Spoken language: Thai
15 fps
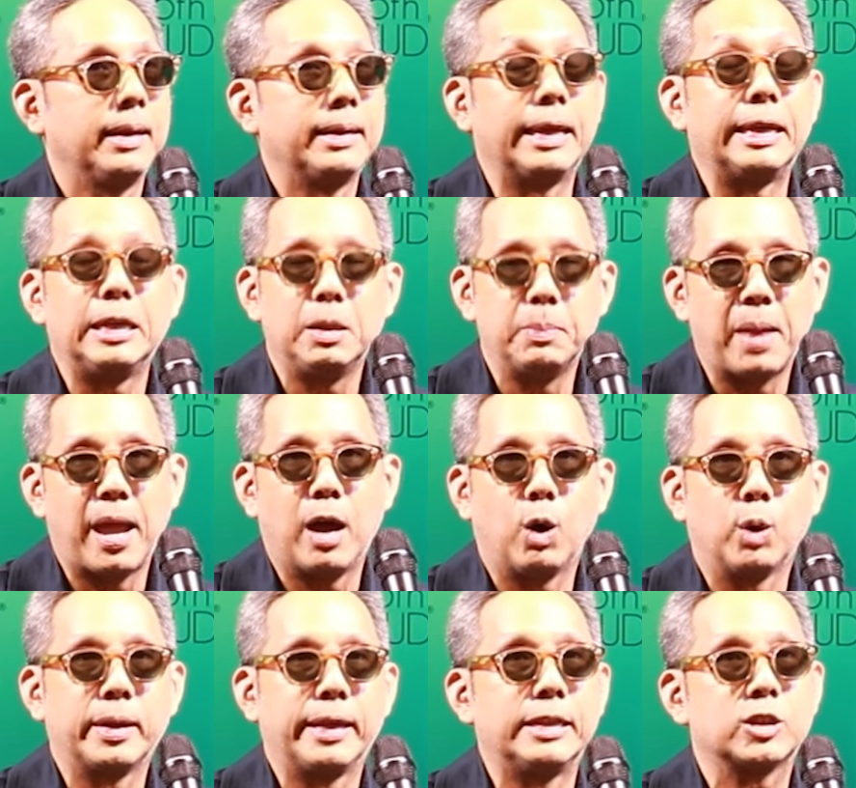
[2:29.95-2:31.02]
ในอีเมล
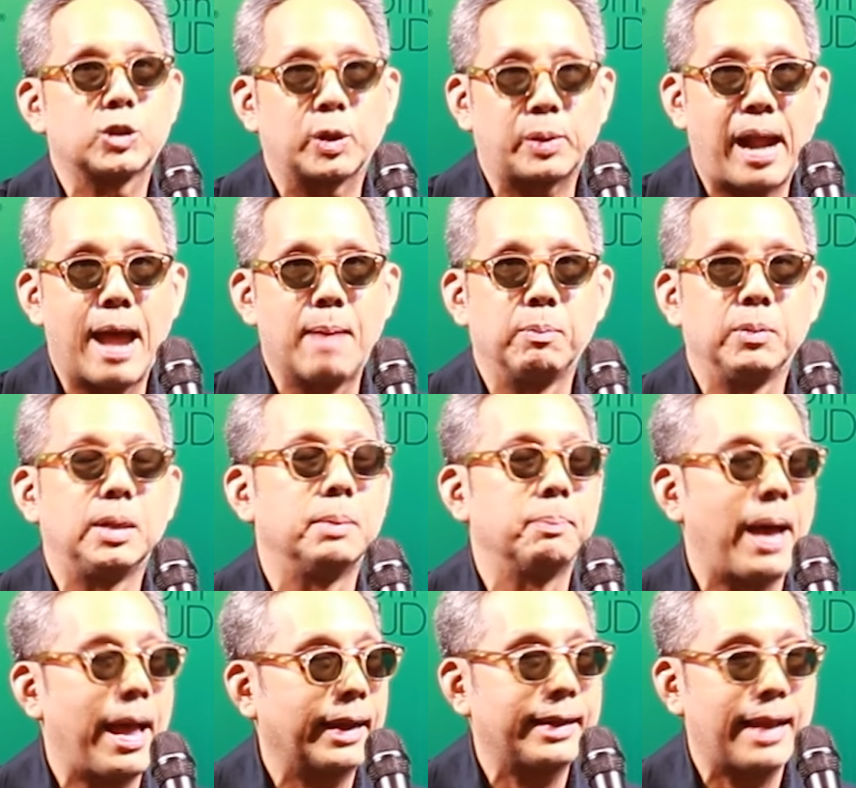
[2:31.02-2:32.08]
ใน Instagram หรือ
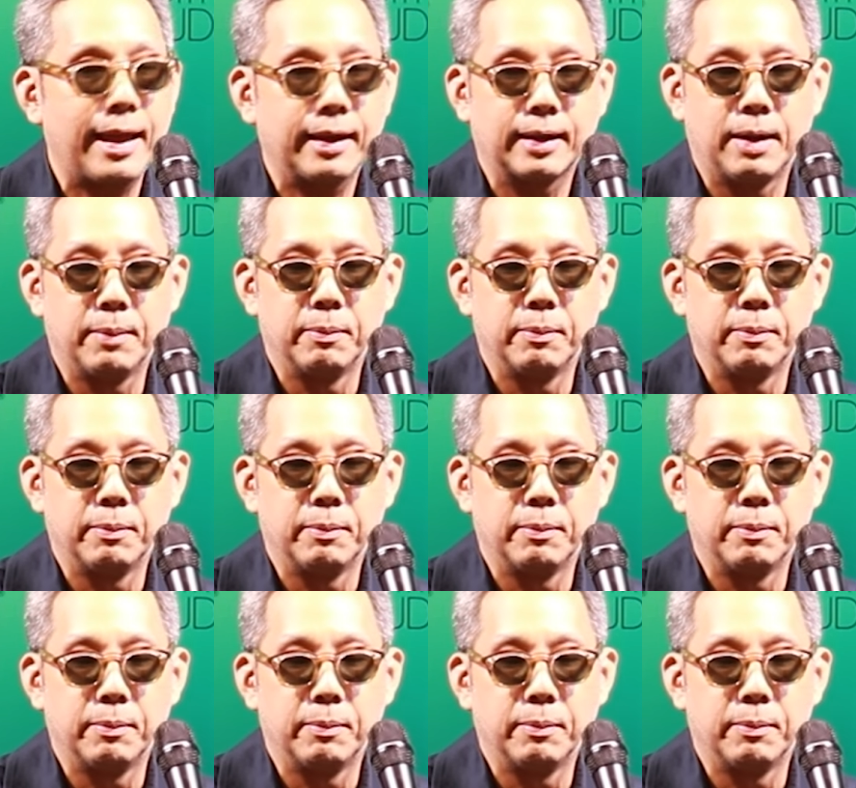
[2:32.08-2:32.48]
แม้กระทั่ง